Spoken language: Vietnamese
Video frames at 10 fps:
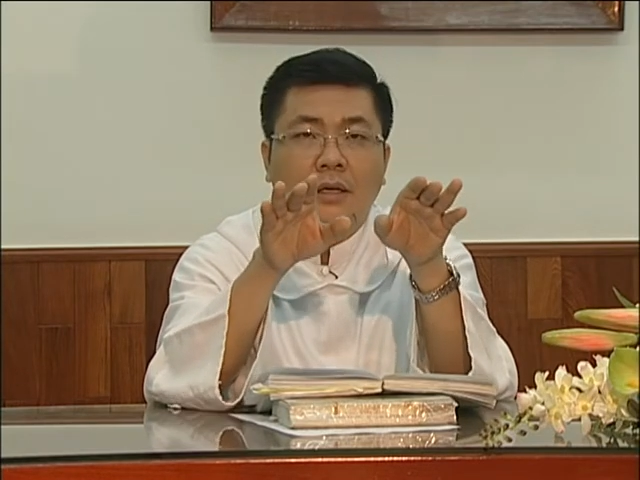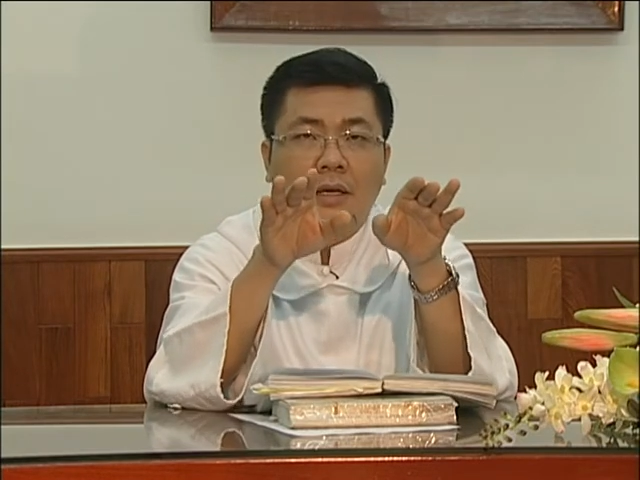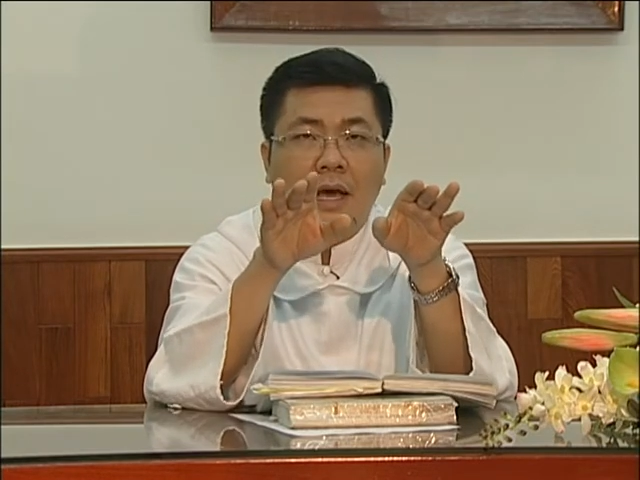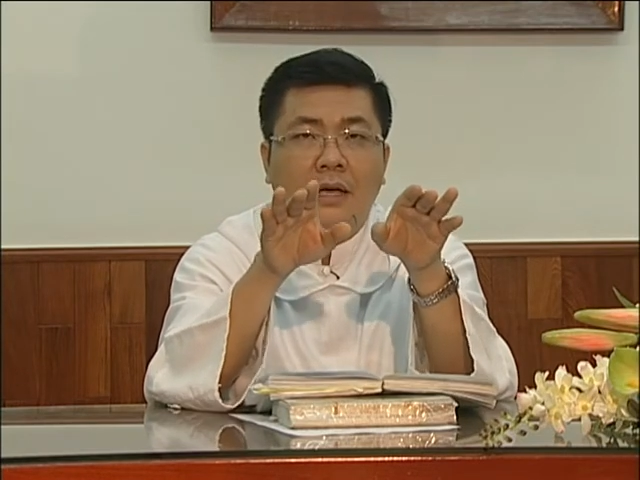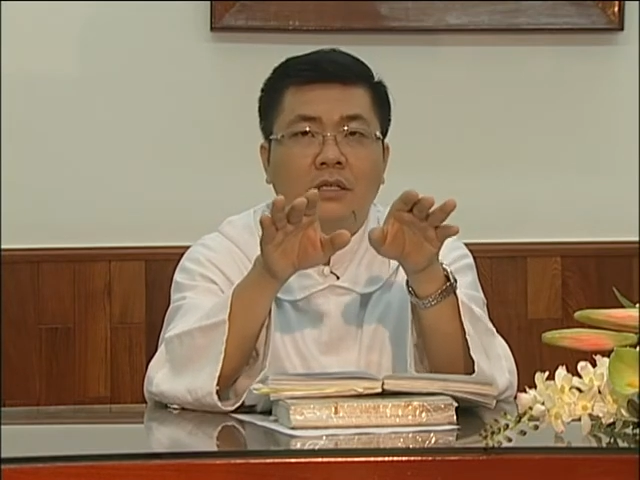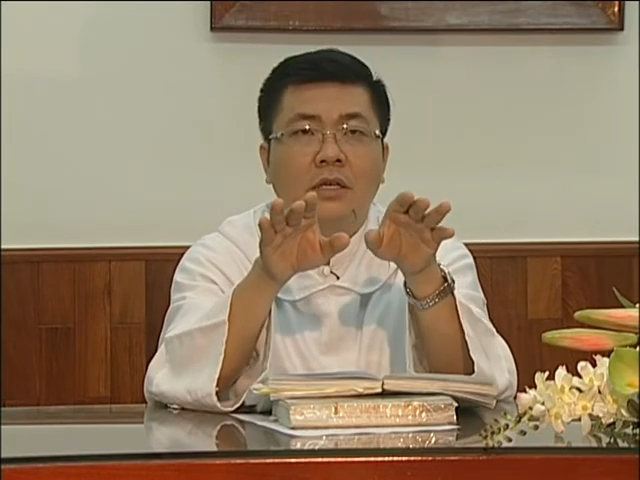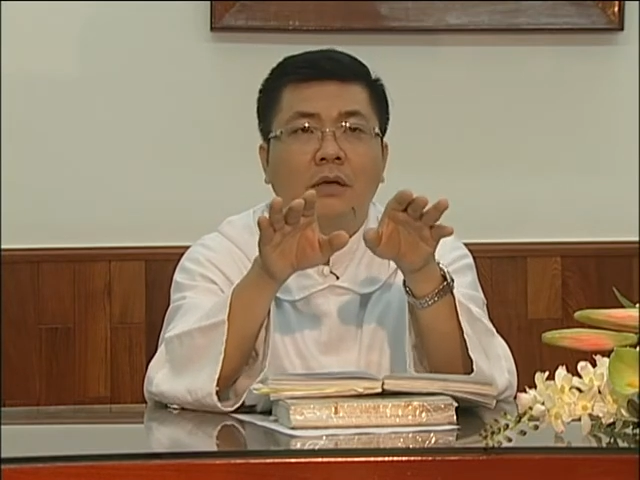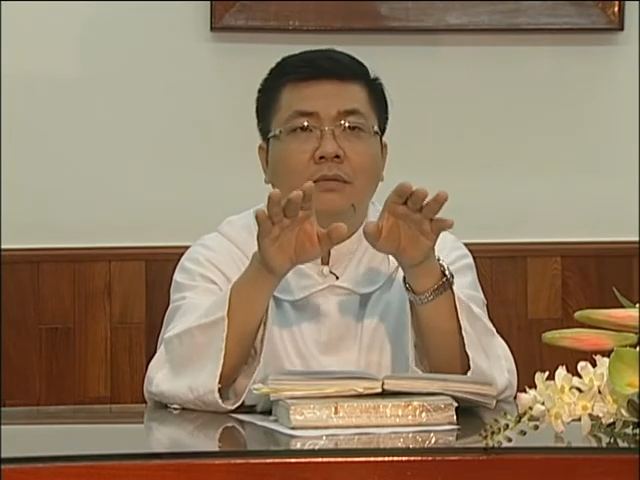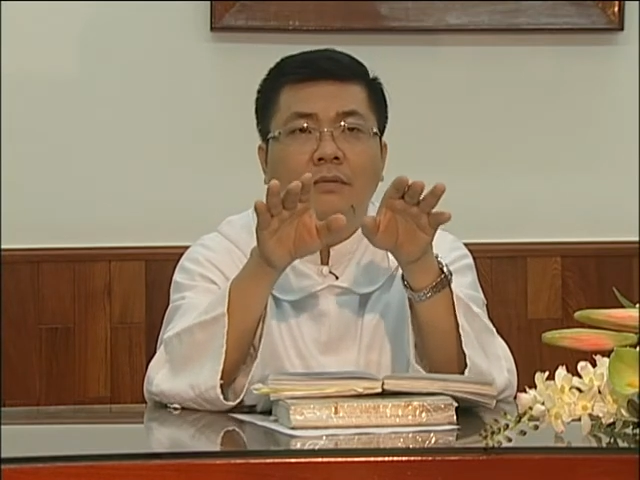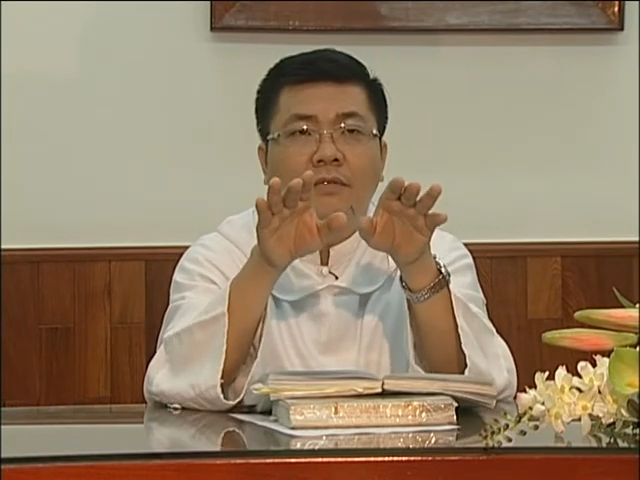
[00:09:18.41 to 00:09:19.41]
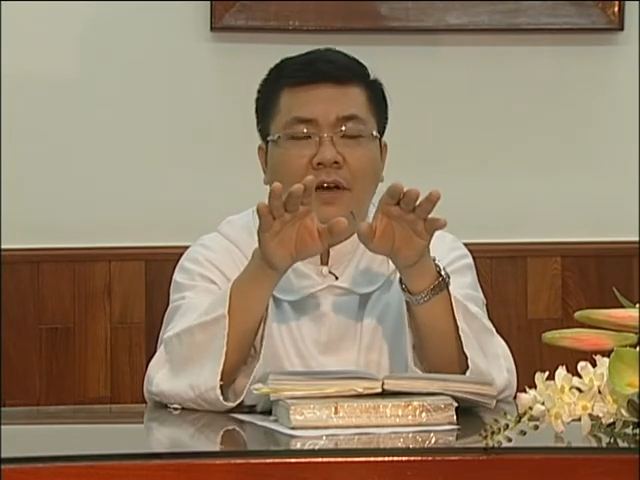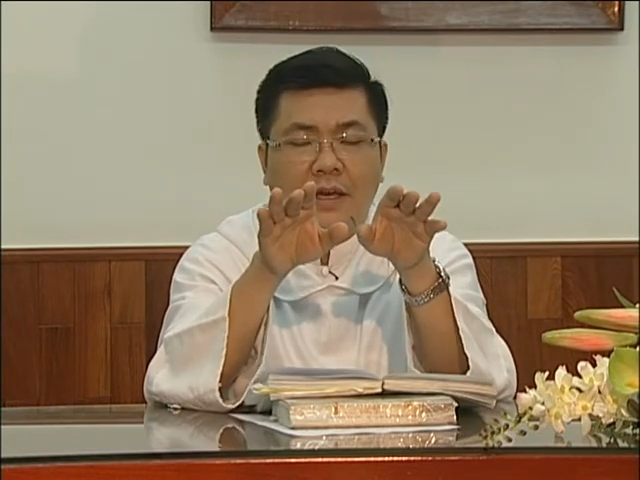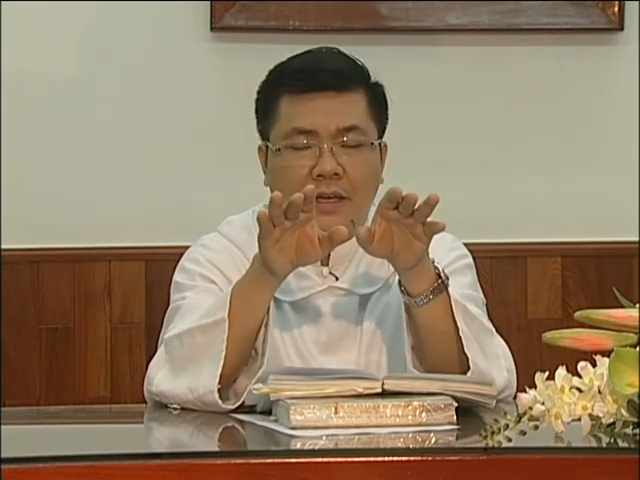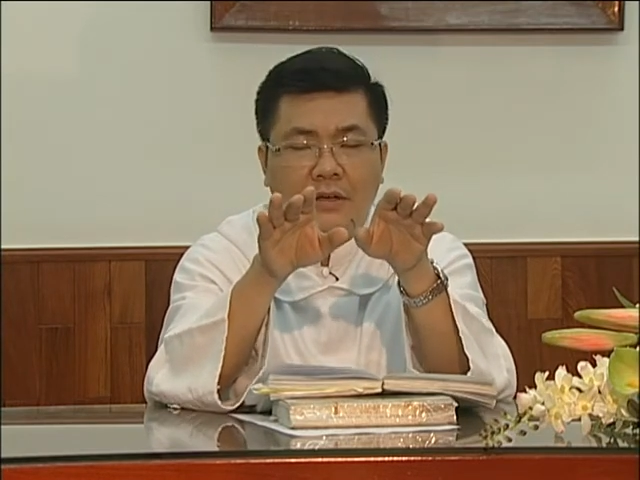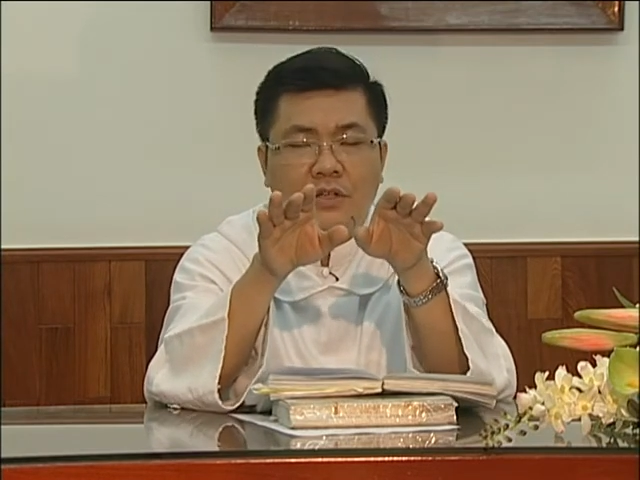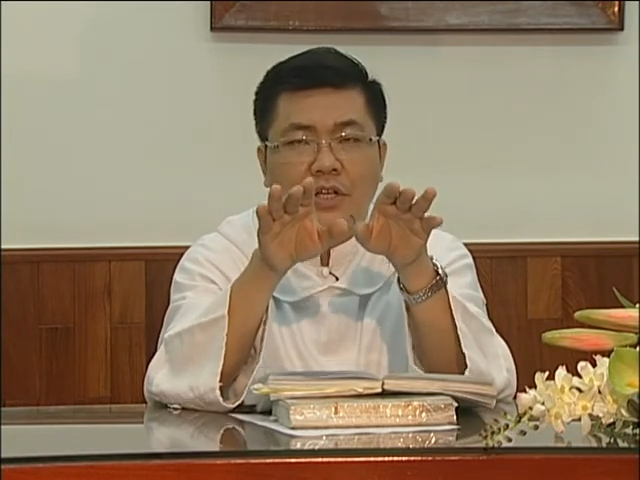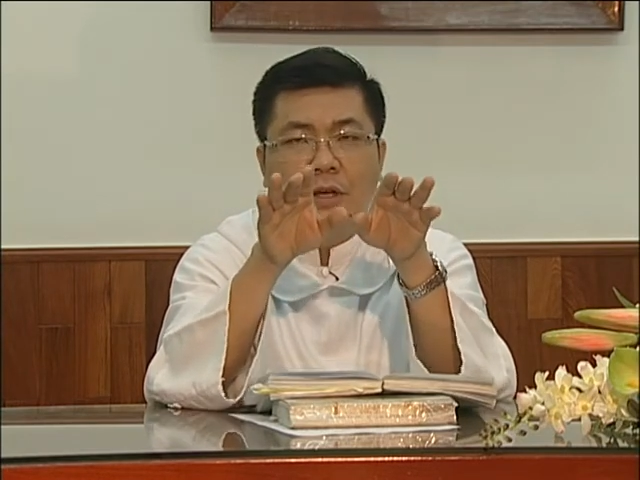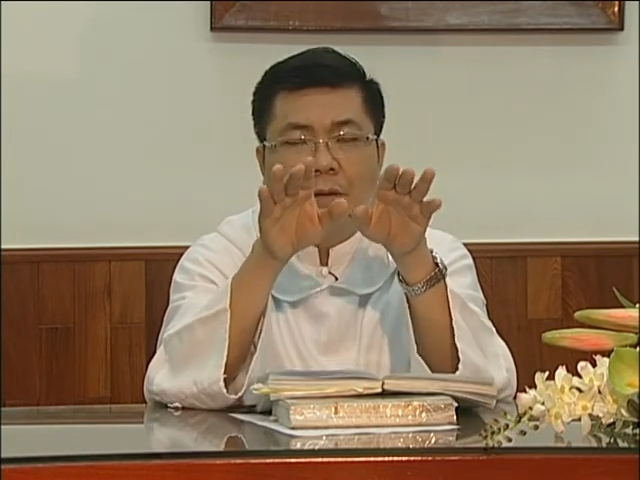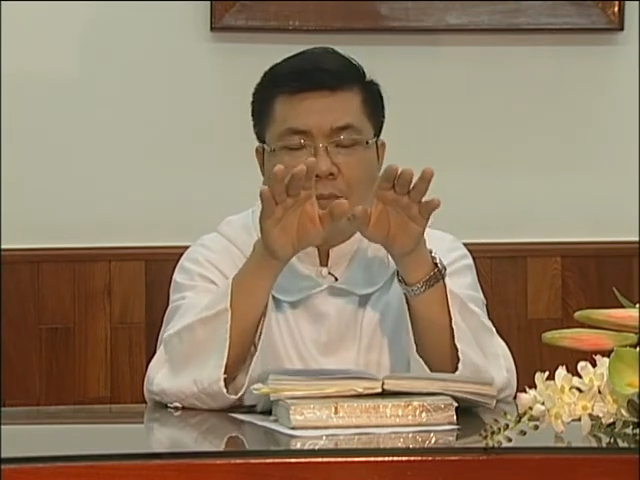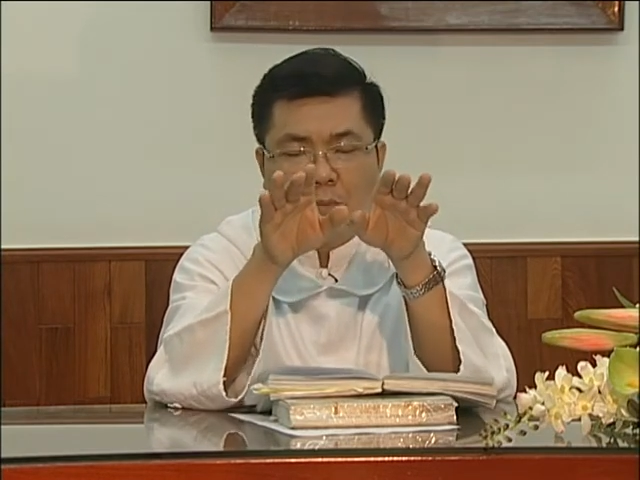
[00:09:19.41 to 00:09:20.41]
người hằng sống và hiển
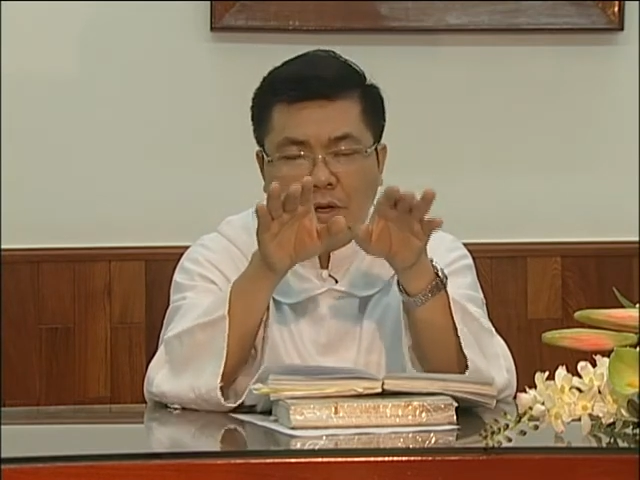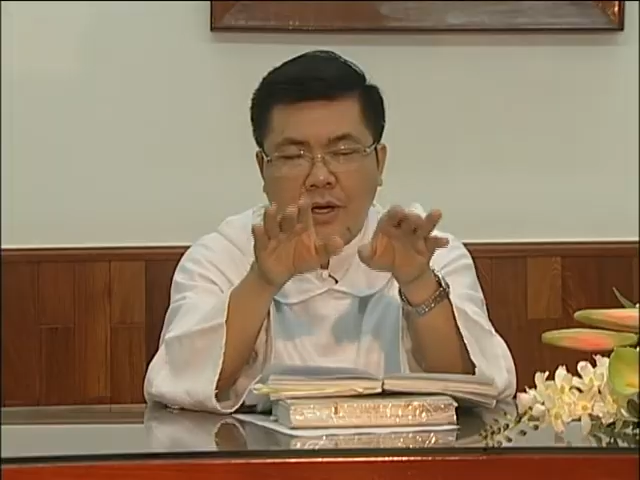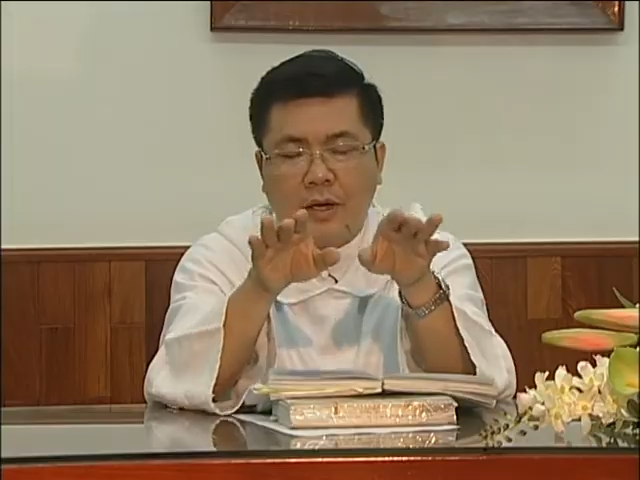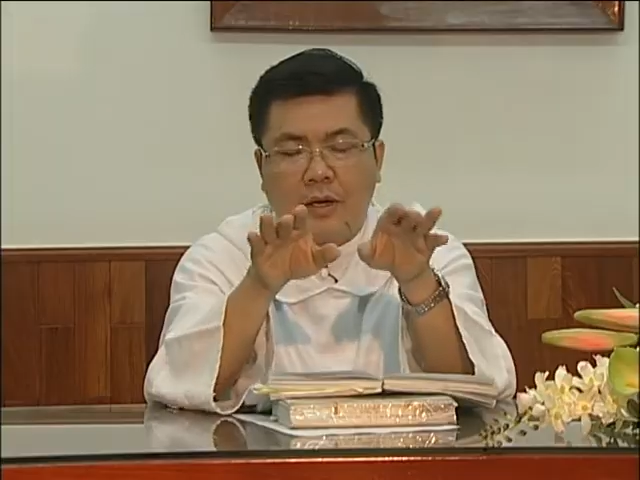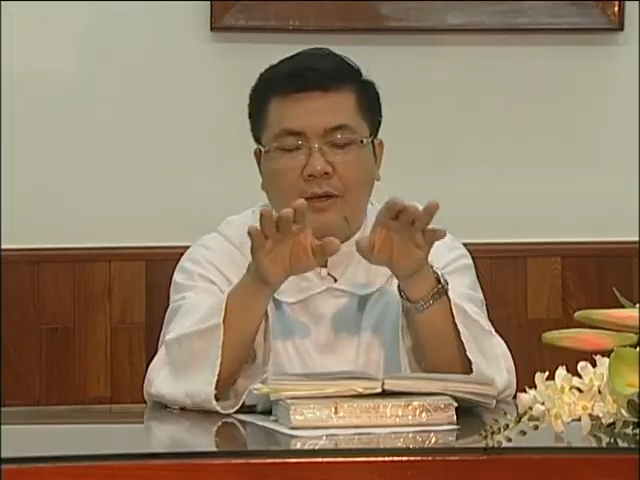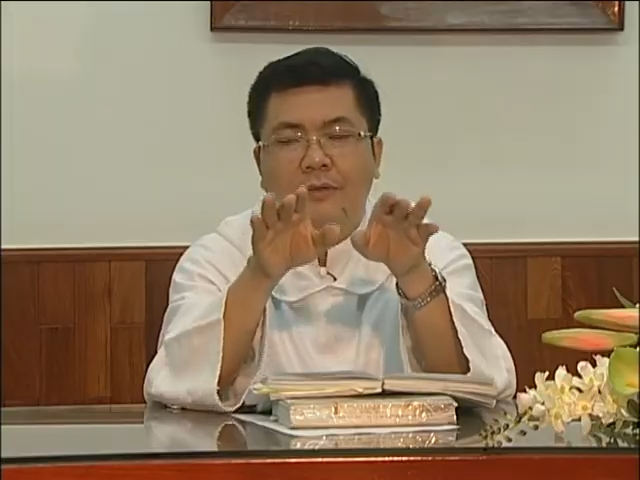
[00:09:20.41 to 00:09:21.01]
trị muôn đời.